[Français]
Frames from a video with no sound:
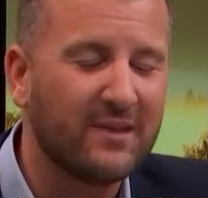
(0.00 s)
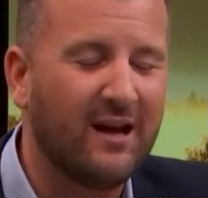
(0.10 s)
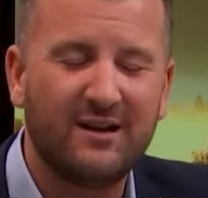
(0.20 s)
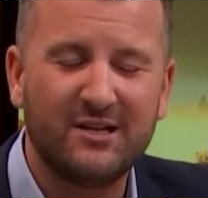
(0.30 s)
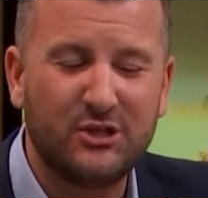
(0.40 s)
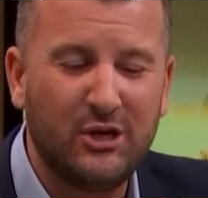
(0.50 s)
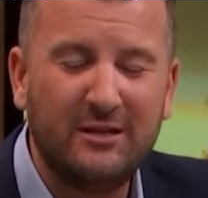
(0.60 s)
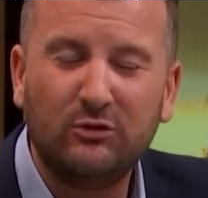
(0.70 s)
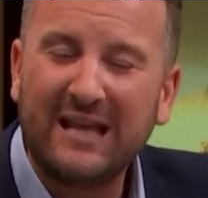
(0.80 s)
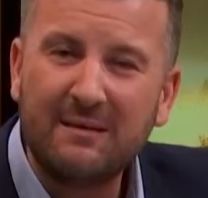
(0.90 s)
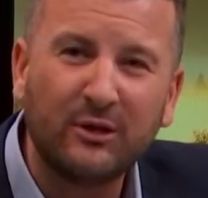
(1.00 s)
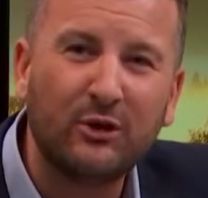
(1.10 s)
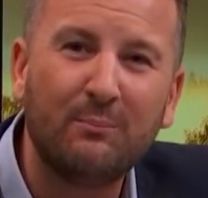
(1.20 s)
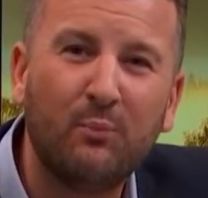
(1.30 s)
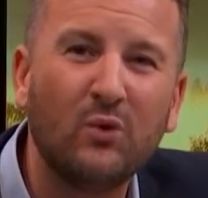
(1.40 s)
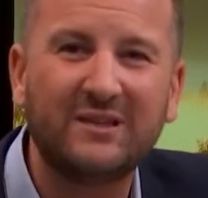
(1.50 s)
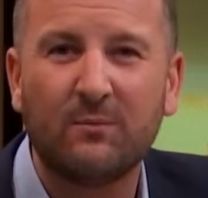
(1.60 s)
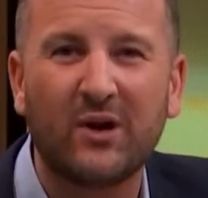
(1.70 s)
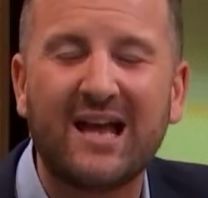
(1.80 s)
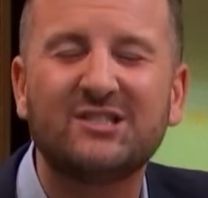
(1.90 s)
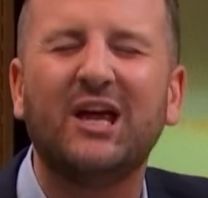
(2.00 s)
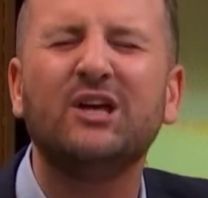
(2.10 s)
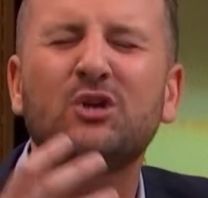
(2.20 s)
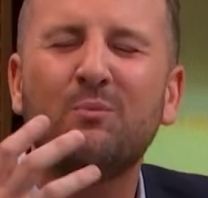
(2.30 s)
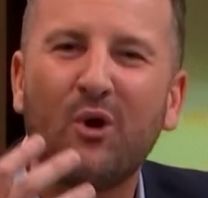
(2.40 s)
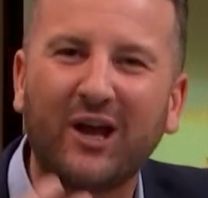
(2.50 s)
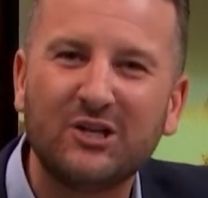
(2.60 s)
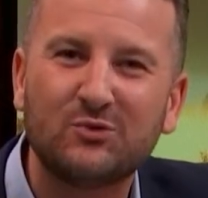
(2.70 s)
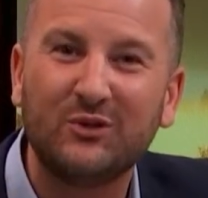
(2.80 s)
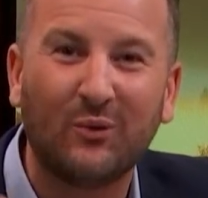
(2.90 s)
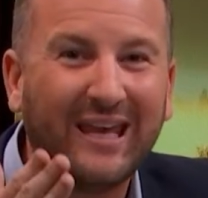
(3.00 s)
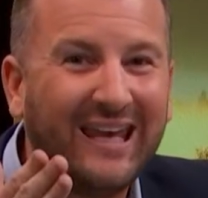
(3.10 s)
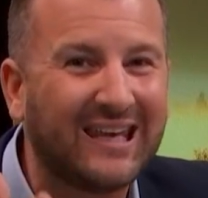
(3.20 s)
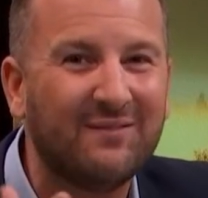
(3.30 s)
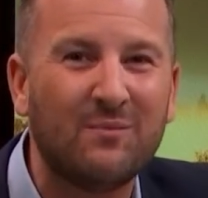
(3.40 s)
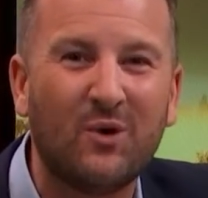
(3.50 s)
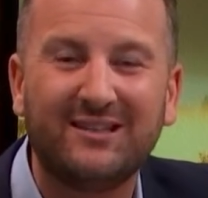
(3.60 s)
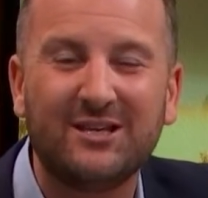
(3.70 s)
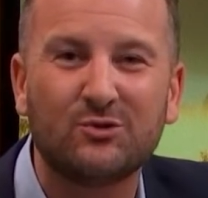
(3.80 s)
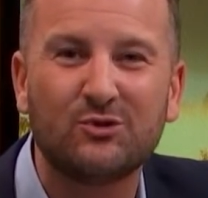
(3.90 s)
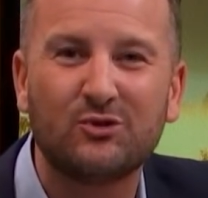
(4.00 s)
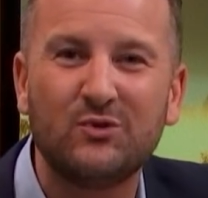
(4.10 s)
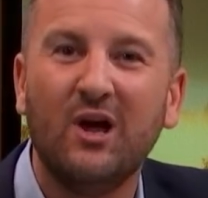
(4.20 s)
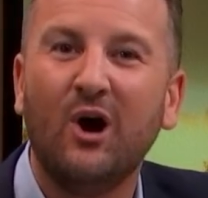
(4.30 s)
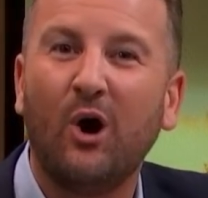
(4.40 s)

Ah, je lis tellement de beaux témoignages et je me réjouis. Donc, écrivez-moi dès aujourd'hui.